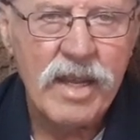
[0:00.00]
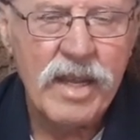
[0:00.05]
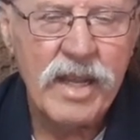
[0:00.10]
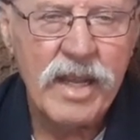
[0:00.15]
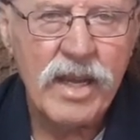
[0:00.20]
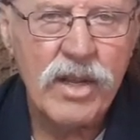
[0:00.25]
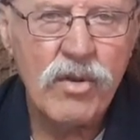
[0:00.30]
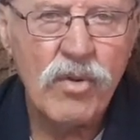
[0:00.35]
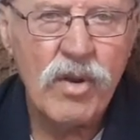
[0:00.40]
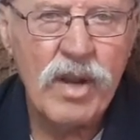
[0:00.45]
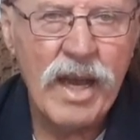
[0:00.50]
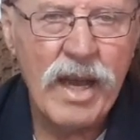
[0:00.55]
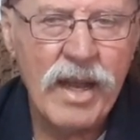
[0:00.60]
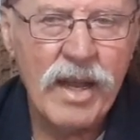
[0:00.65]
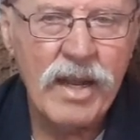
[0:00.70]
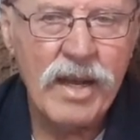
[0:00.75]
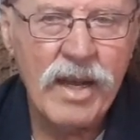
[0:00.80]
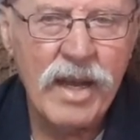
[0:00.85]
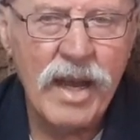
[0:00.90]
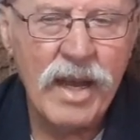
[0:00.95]
لانه
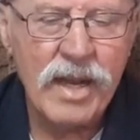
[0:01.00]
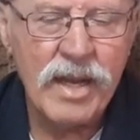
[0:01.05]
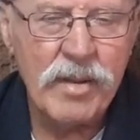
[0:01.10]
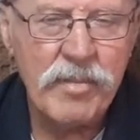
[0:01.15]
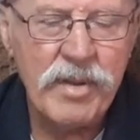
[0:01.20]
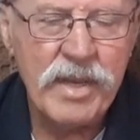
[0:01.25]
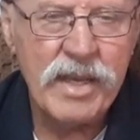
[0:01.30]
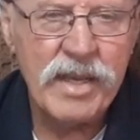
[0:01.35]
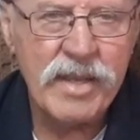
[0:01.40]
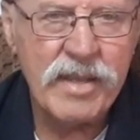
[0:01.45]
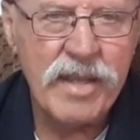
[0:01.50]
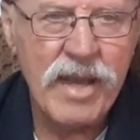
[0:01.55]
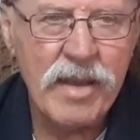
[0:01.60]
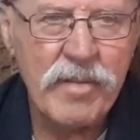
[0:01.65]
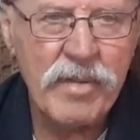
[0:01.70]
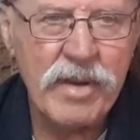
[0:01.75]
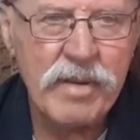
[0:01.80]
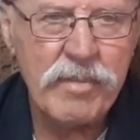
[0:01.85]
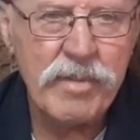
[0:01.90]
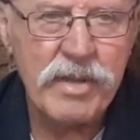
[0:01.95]
الاغلبيه
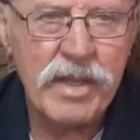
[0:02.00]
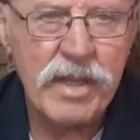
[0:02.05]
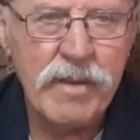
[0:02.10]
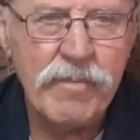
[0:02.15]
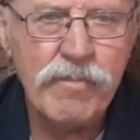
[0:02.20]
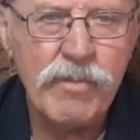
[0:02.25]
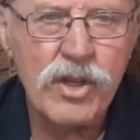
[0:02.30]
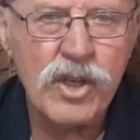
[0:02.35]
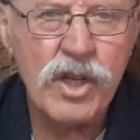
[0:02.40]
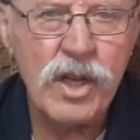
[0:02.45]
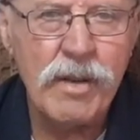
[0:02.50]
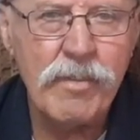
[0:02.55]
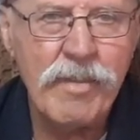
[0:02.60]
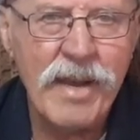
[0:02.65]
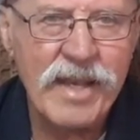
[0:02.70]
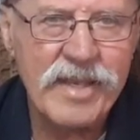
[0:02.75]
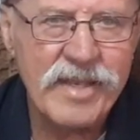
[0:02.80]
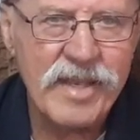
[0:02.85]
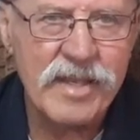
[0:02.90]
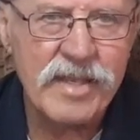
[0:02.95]
دائما بتحبش
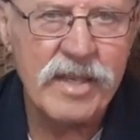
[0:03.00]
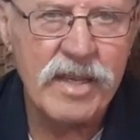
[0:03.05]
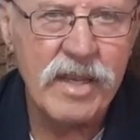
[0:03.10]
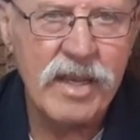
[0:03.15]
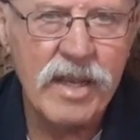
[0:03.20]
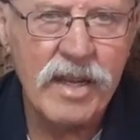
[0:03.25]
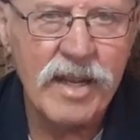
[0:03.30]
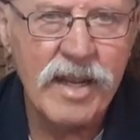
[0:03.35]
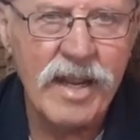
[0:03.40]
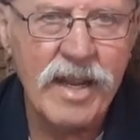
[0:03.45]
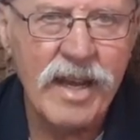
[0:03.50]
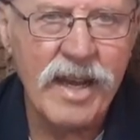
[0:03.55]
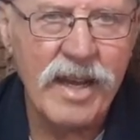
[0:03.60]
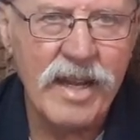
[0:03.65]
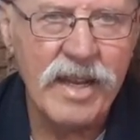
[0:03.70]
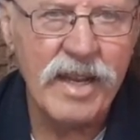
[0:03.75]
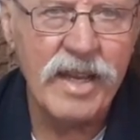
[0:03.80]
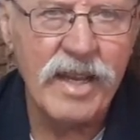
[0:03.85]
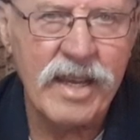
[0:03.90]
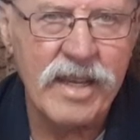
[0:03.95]
المأسسه
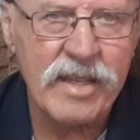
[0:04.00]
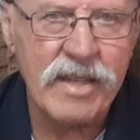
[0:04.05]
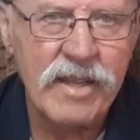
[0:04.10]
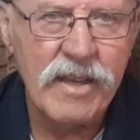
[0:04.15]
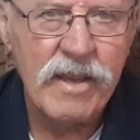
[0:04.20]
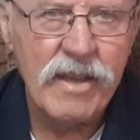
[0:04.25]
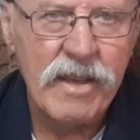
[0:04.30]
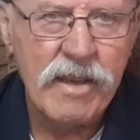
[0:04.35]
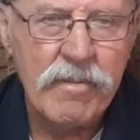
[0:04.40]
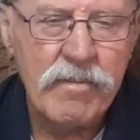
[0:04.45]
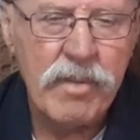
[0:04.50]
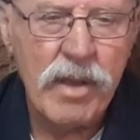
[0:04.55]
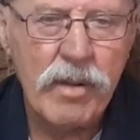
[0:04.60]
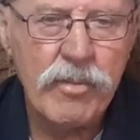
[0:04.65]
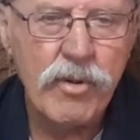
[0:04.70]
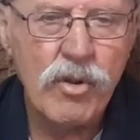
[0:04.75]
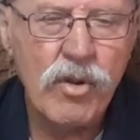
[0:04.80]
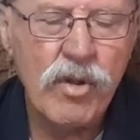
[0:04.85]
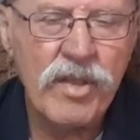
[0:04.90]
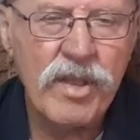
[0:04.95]
للاقليات
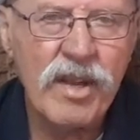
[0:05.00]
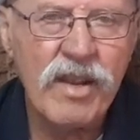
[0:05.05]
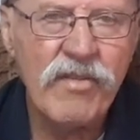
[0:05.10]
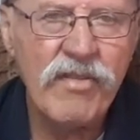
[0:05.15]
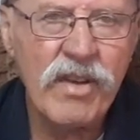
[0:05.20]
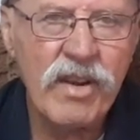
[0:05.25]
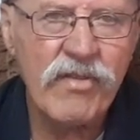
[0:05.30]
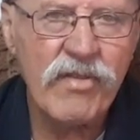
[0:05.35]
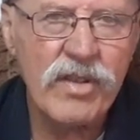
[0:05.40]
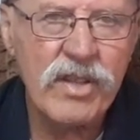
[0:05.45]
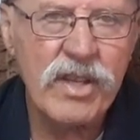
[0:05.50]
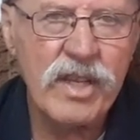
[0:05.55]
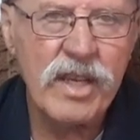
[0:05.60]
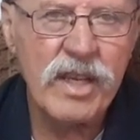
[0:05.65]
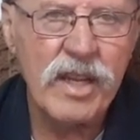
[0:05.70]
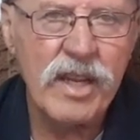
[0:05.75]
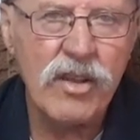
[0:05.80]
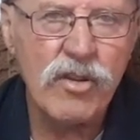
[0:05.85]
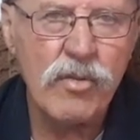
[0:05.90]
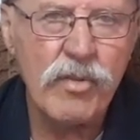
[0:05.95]
بحبوا يظلوا
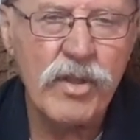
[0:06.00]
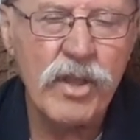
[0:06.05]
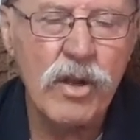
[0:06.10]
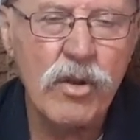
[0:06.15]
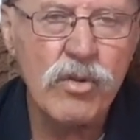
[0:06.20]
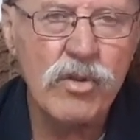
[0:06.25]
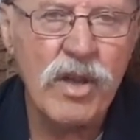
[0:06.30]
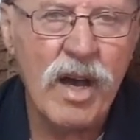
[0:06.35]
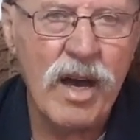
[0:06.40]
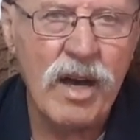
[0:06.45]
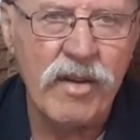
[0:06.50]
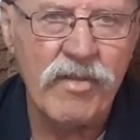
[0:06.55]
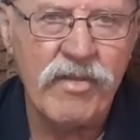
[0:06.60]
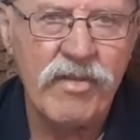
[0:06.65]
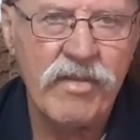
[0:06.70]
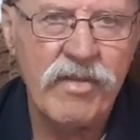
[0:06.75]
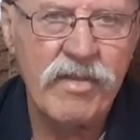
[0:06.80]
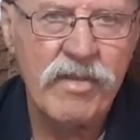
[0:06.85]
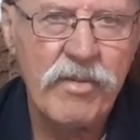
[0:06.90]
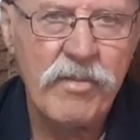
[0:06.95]
فرفطين لانه بضلوا
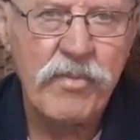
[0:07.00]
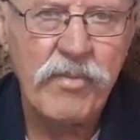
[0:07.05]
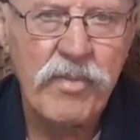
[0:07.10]
ضعاف أوه.